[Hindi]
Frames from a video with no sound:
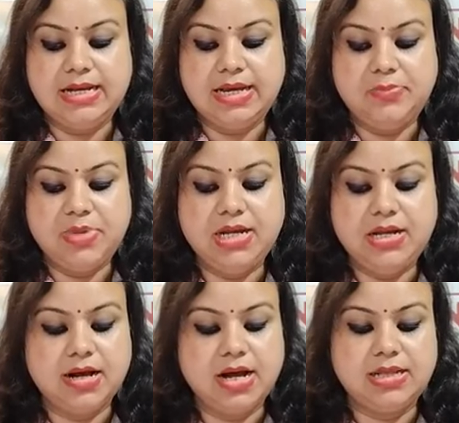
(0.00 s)
लिए भी
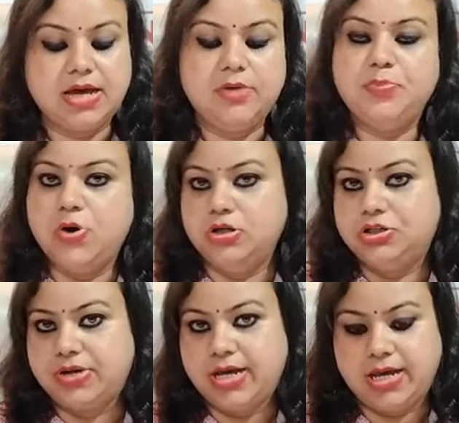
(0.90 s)
लगातार
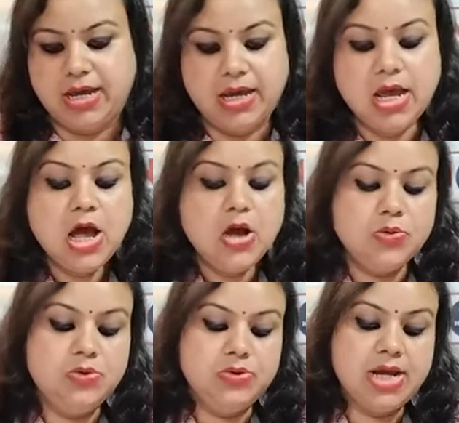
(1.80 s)
पहुंच रहे हैं
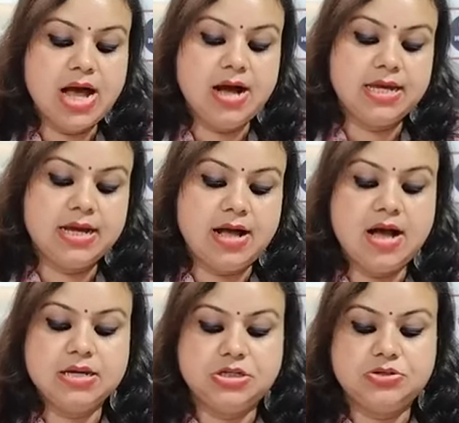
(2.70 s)
उन्होंने आगे
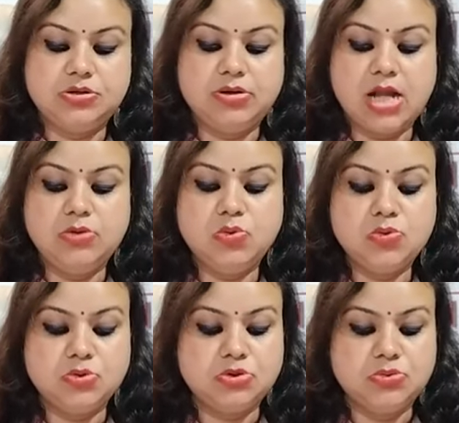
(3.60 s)
कहा कि श्रद्धालुओं
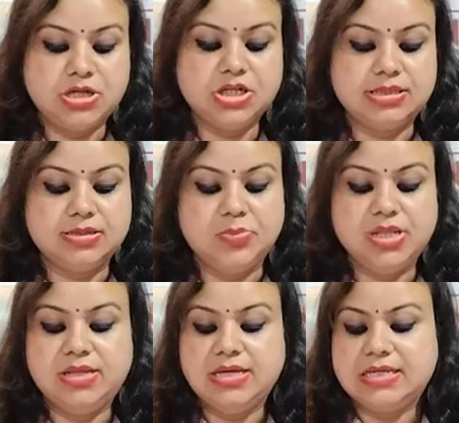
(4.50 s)
को सुरक्षा
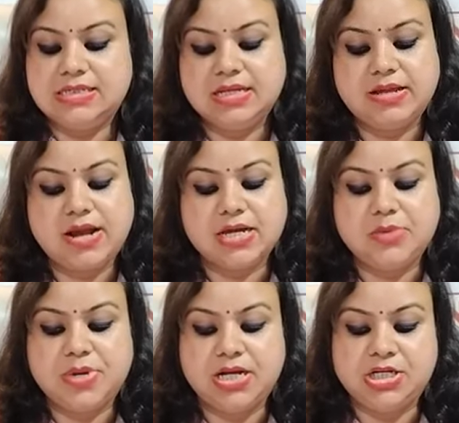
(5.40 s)
संबंधी किसी तरह की
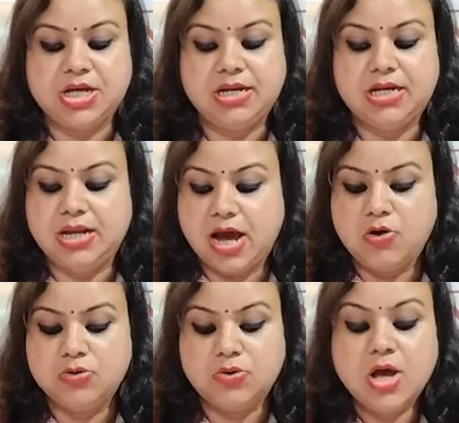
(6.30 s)
परेशानी ना
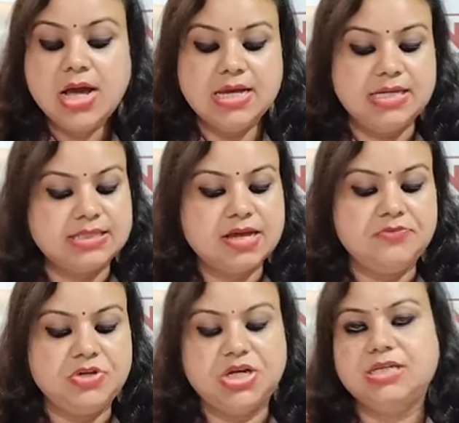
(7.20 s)
हो इसका
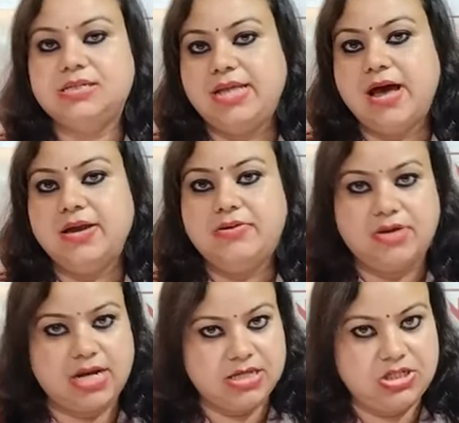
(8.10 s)
विशेष ध्यान
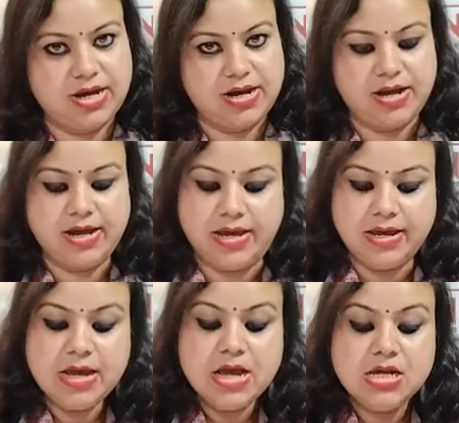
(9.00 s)
रखा जा रहा है
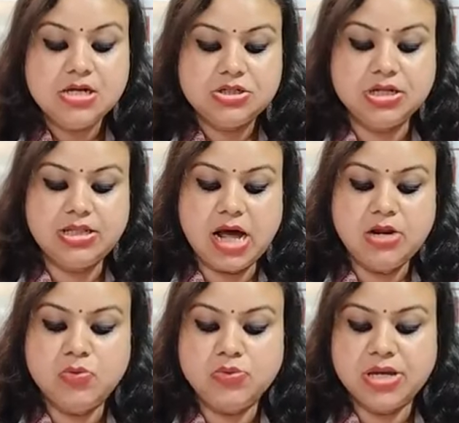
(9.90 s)

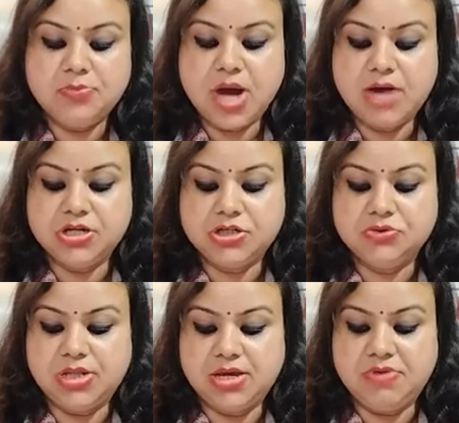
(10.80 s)
श्रद्धालुओं की मां
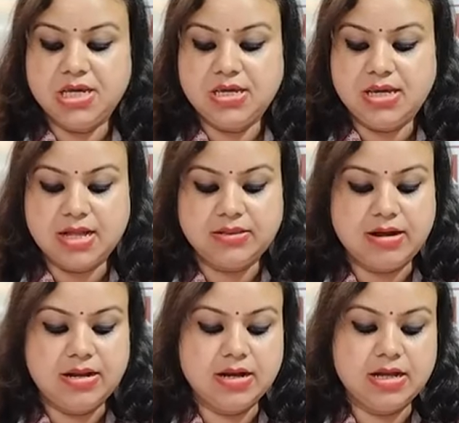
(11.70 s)
वैष्णो देवी की
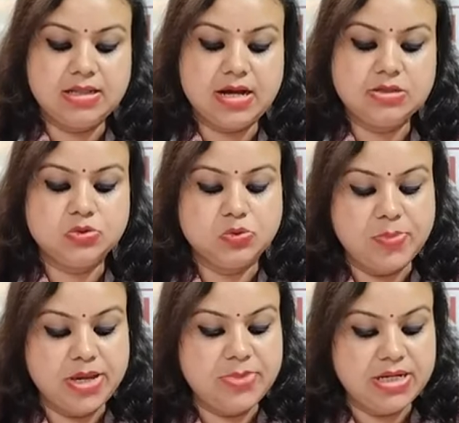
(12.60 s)
यात्रा लगातार
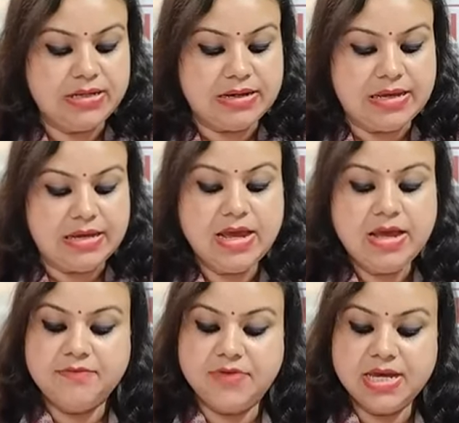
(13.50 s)
सुखमय बनी रहे
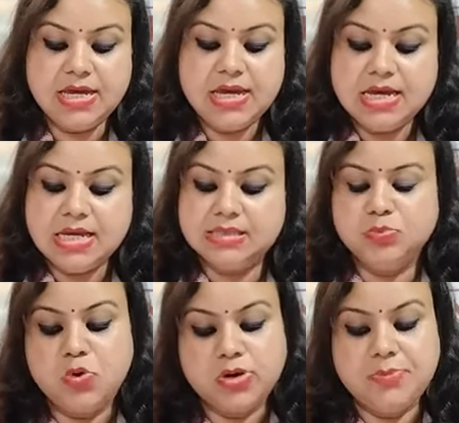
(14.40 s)
वही इस
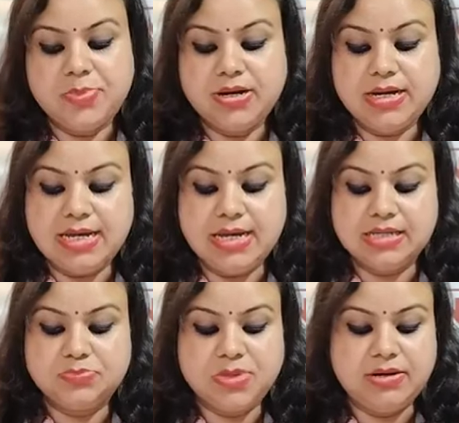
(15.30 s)
मौके पर
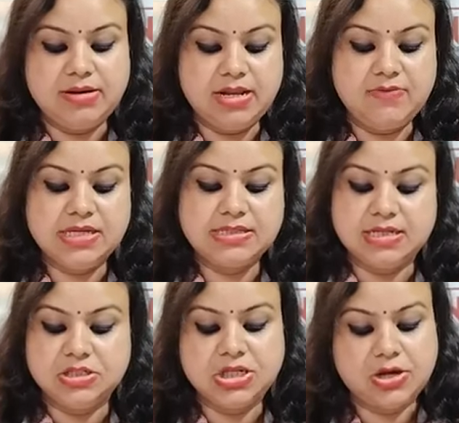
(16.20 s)
एएसपी रेलवे
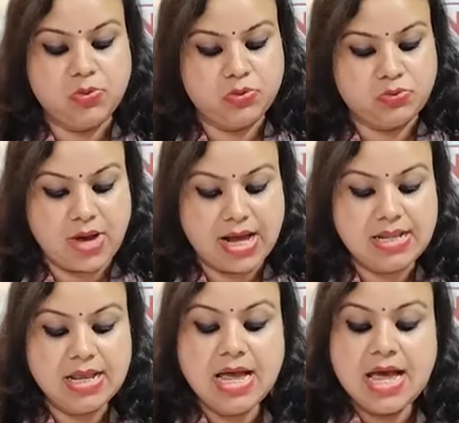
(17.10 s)
संजय कोतवाल
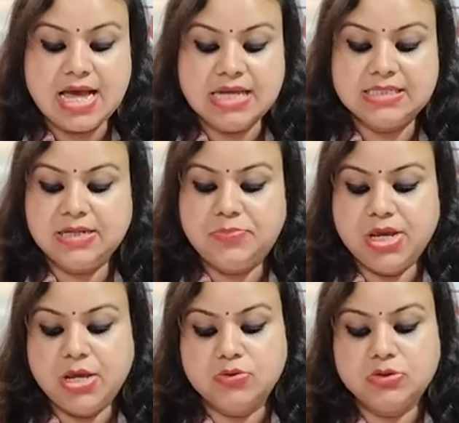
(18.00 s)

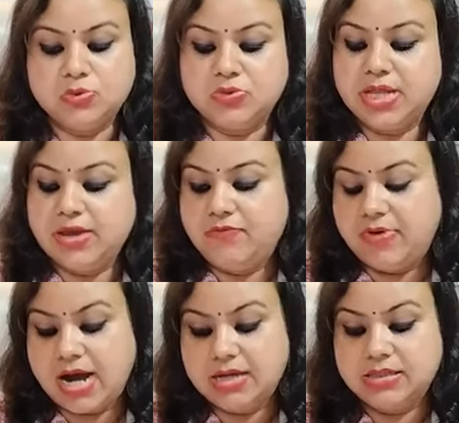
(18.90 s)
एसडीपीओ सुखदेव
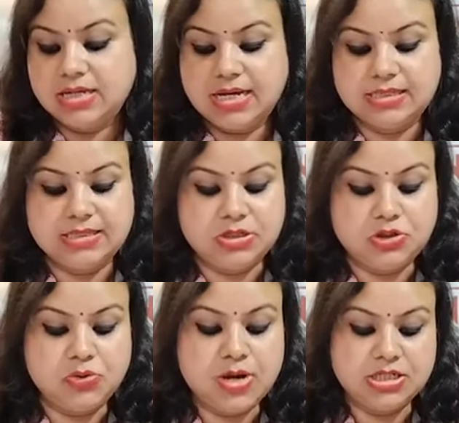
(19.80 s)
राज
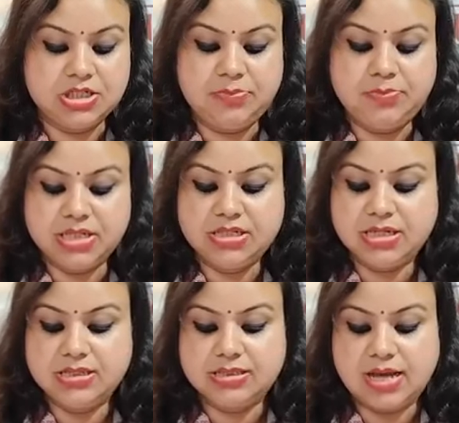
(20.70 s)
एसएचओ अजय भट्ट
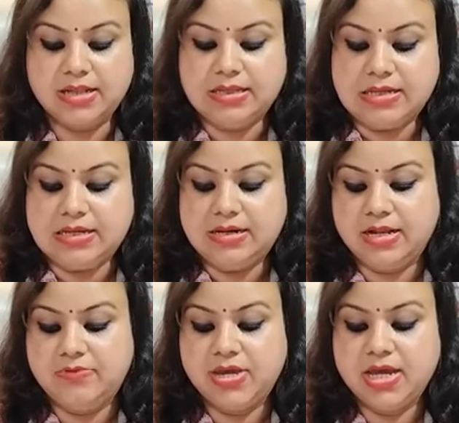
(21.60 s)
के साथ ही
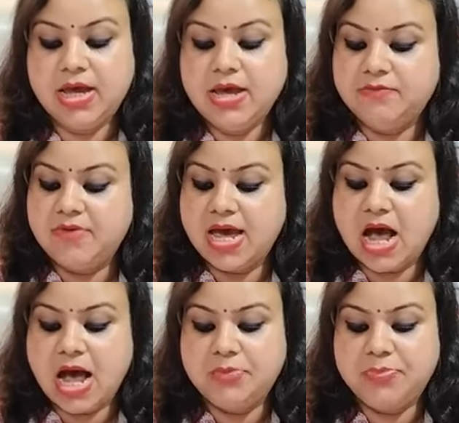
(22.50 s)
रेलवे व
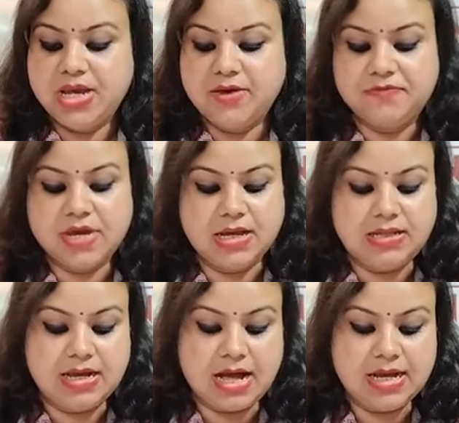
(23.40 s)
आरपीएफ के
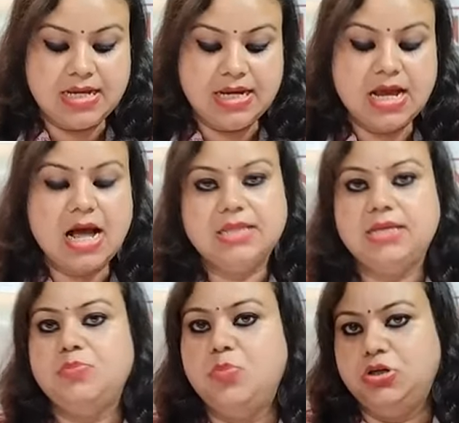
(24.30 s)
अधिकारी
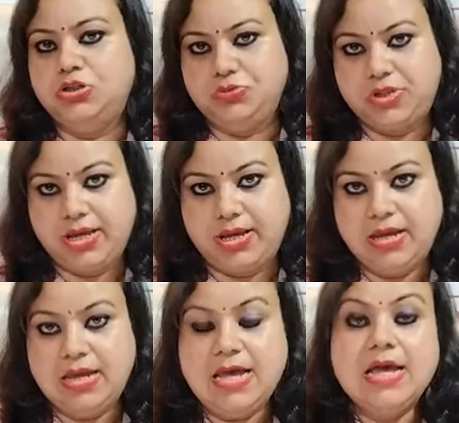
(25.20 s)
आदि मौजूद थे
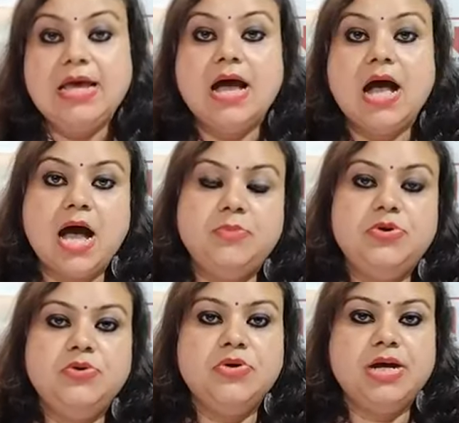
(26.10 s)
अब
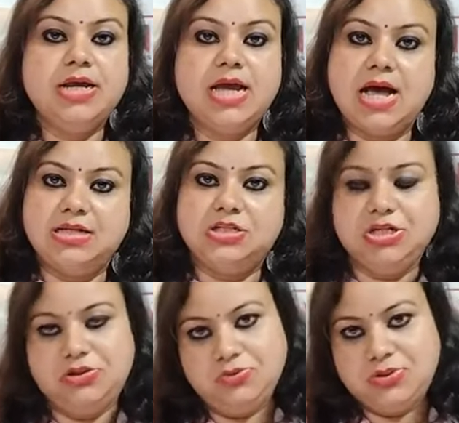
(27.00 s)
रुक करें आज
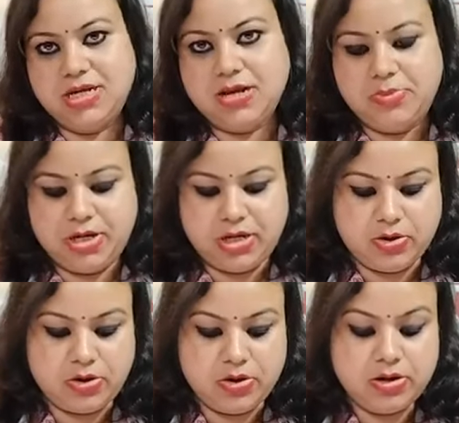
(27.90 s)
की दूसरी खबर की
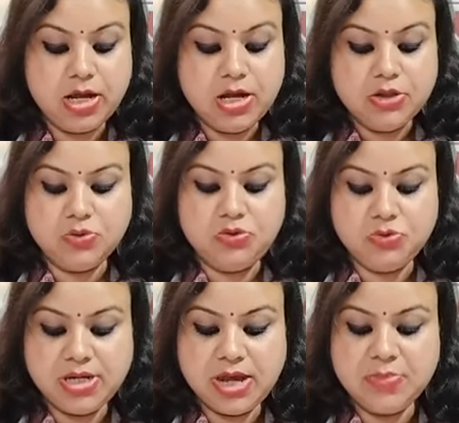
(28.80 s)
ओर तो
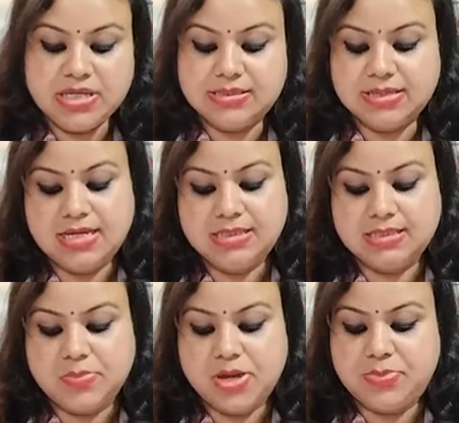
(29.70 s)
दुनिया में सही
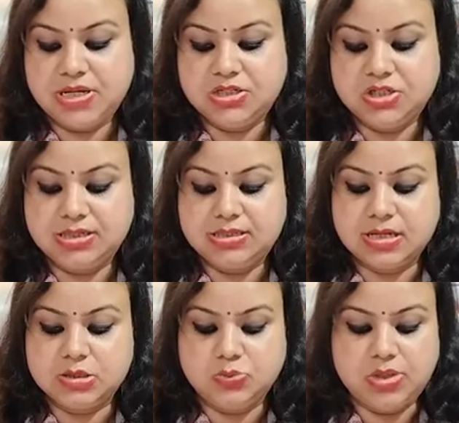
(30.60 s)
समय पर चिकित्सा
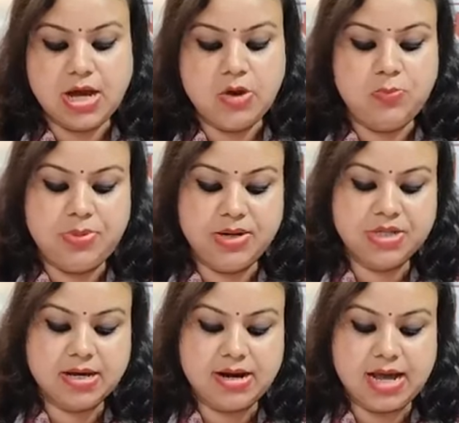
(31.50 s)
सुविधा उपलब्ध
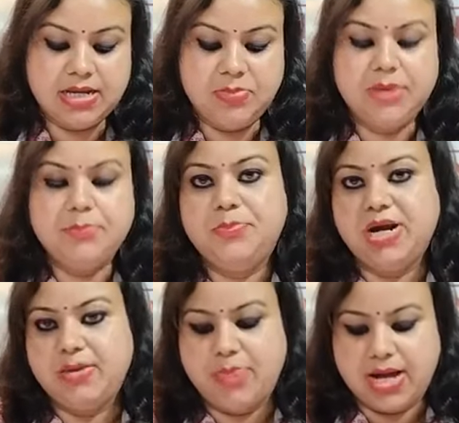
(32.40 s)
कराने में
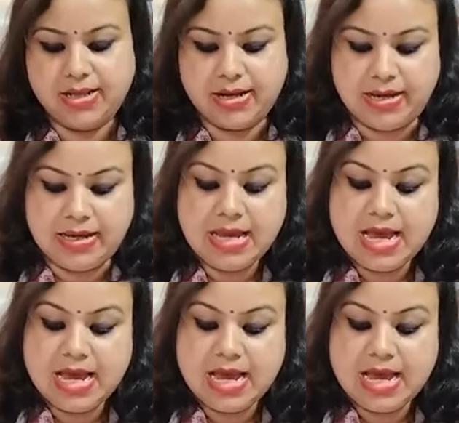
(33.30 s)
बड़ी बाधा है